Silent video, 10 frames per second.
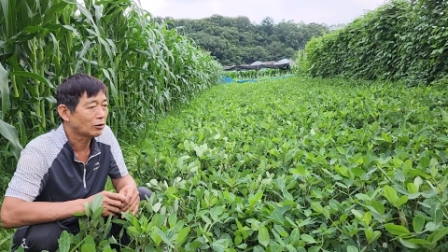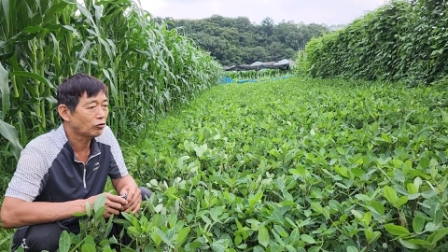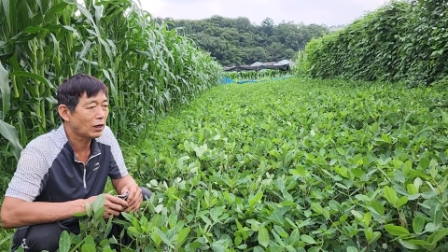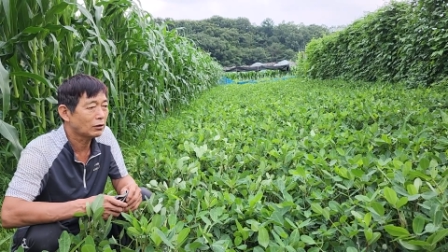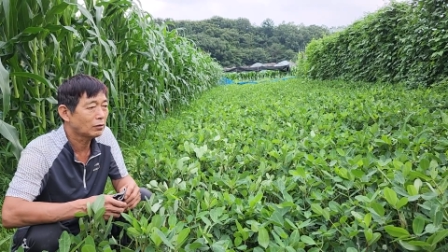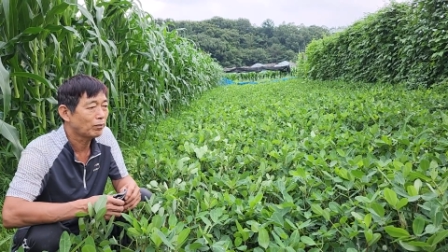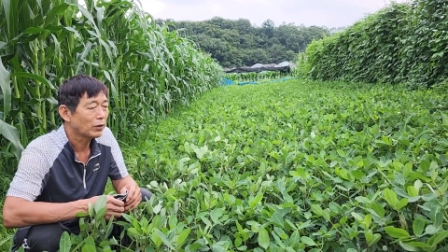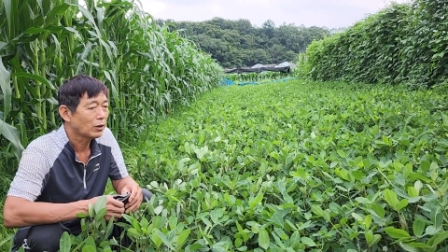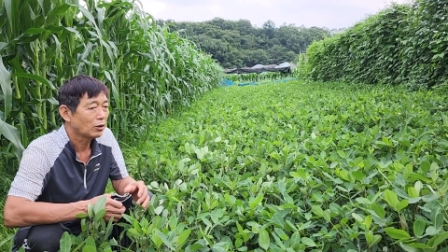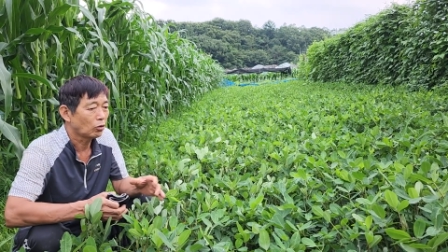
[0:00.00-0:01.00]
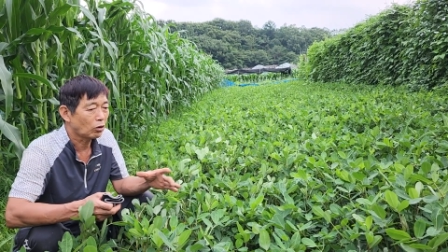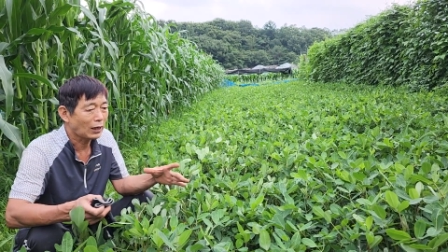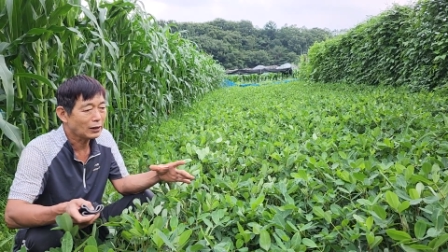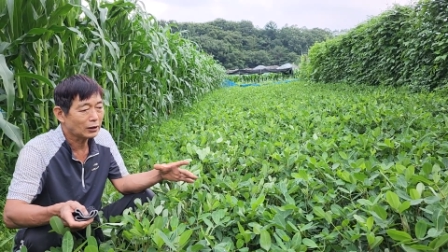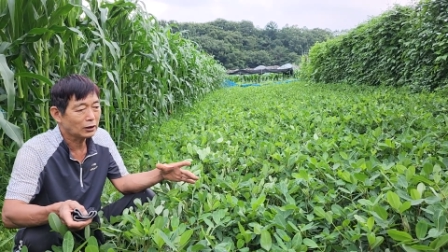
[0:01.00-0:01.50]
그래서 수확은 요거
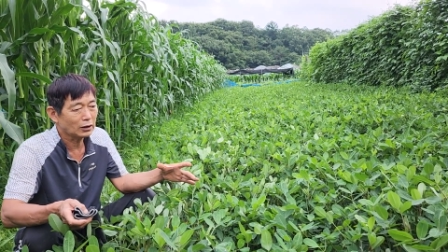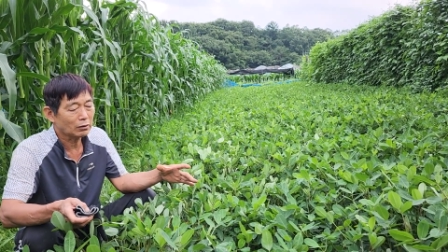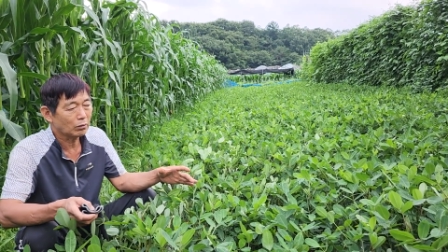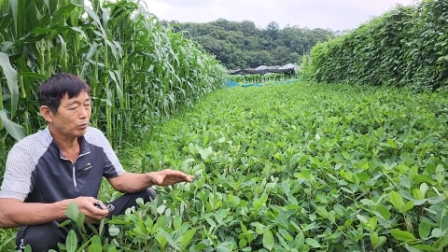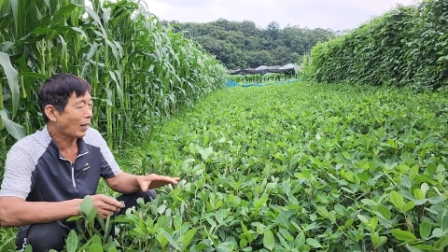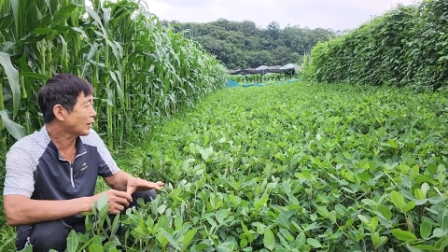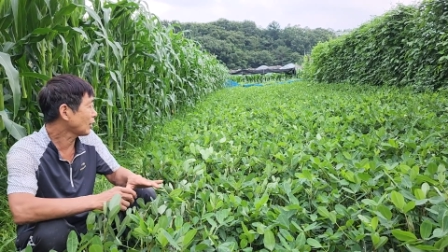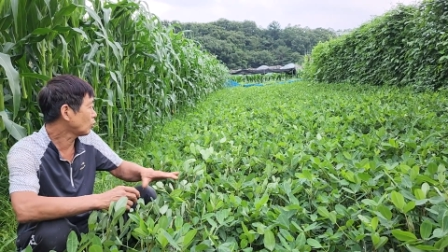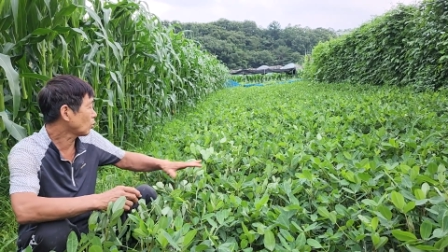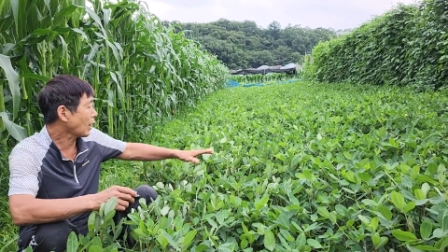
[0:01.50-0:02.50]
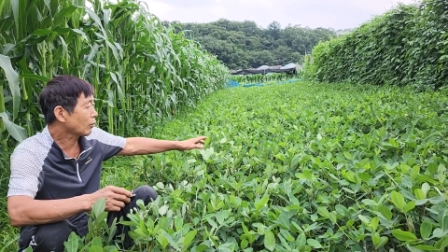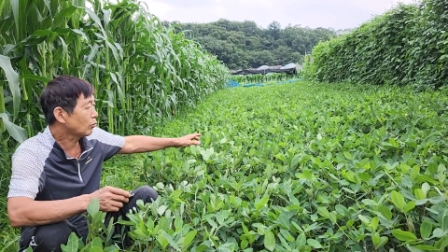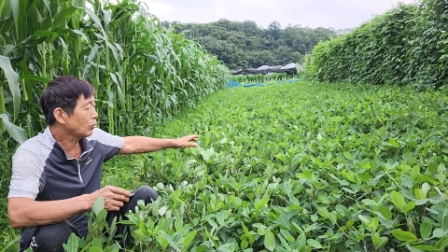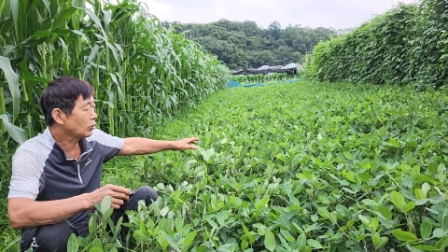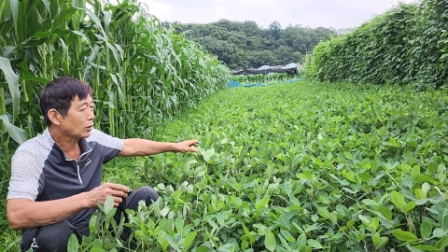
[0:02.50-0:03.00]
한 달씩 바지다 쪽
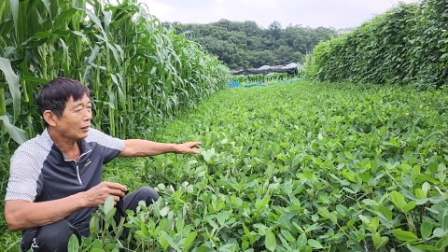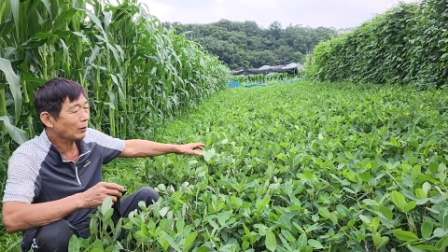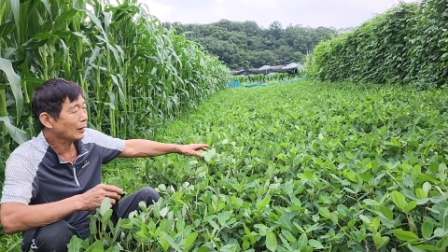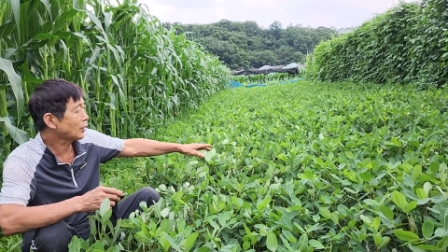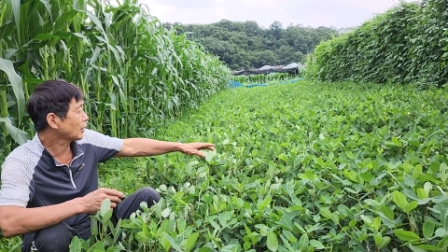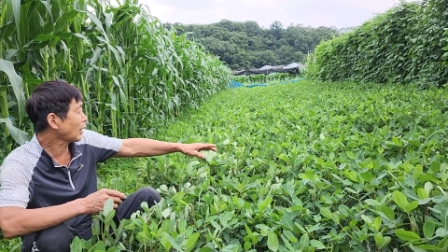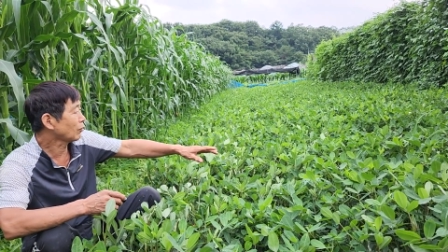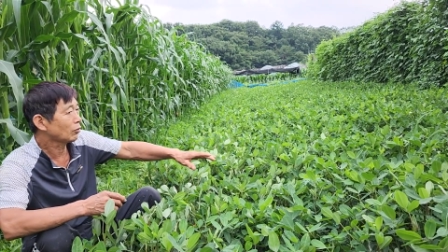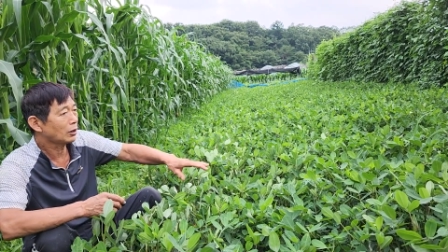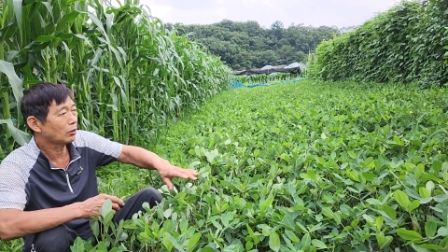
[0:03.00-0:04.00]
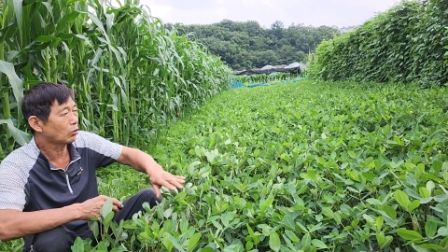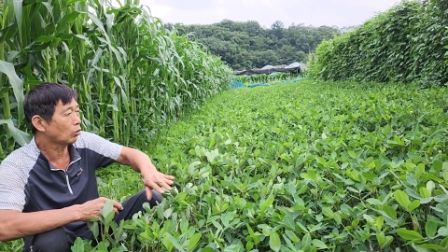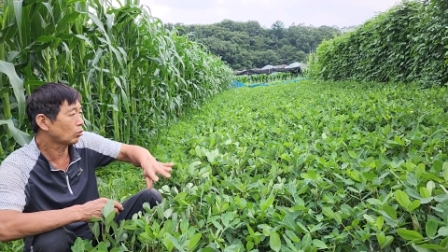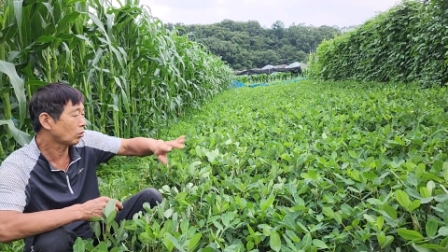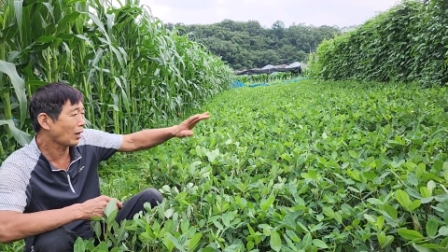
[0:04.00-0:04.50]
깔아놓는 데 바지다 깔아놓을 때는
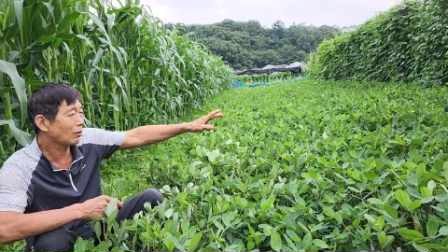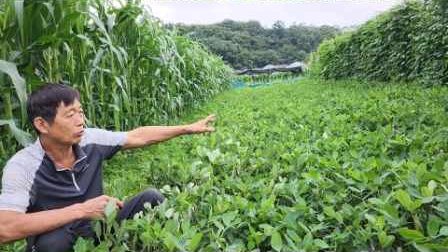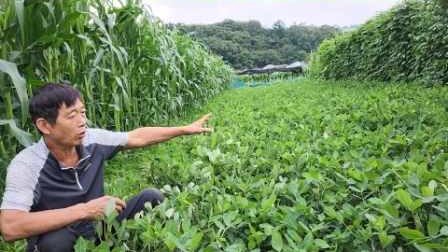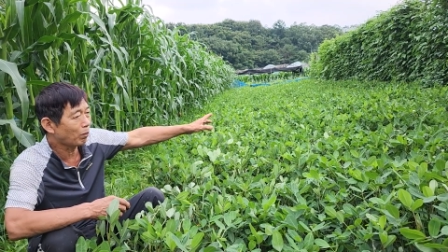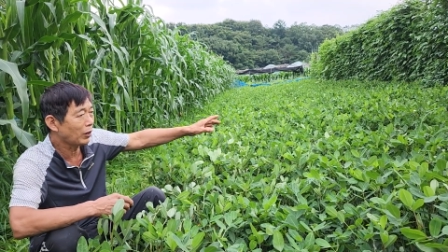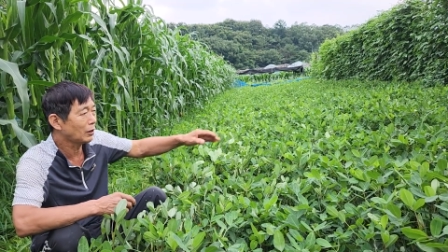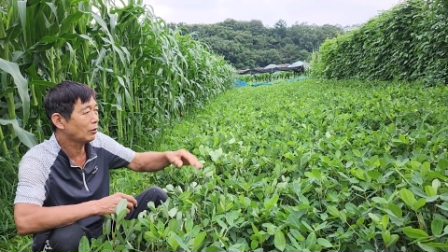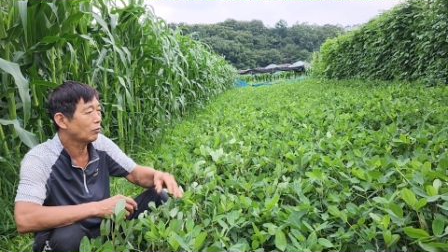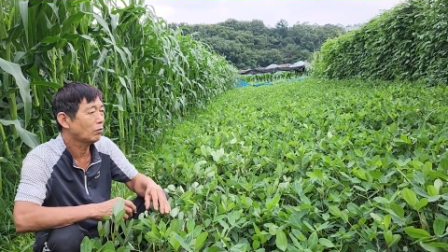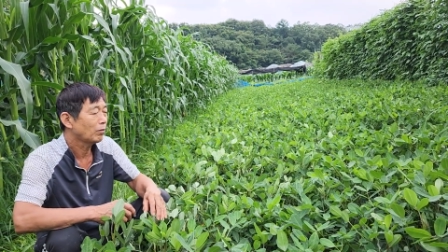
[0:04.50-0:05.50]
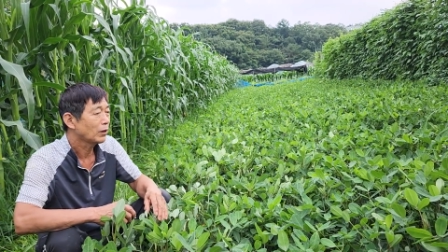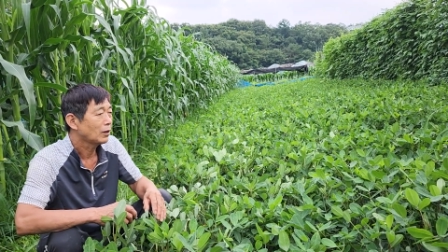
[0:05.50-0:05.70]
도로 또 깔고 덮어야 되고